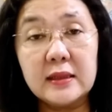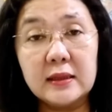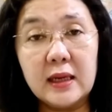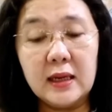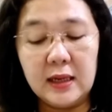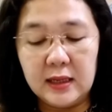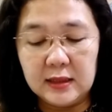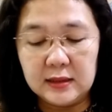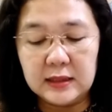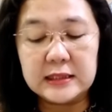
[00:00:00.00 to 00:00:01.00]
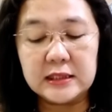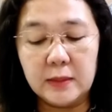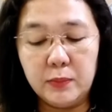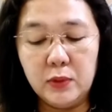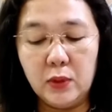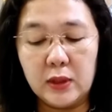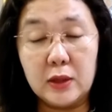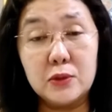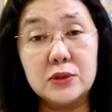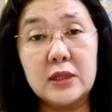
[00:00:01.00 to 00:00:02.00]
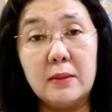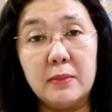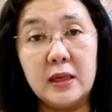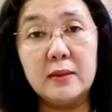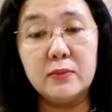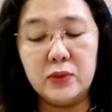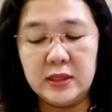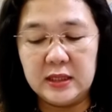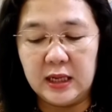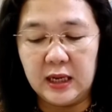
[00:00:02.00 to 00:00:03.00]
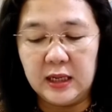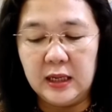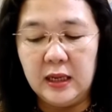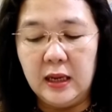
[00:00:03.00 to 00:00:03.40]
datanglah sepuluh orang kusta menemui dia.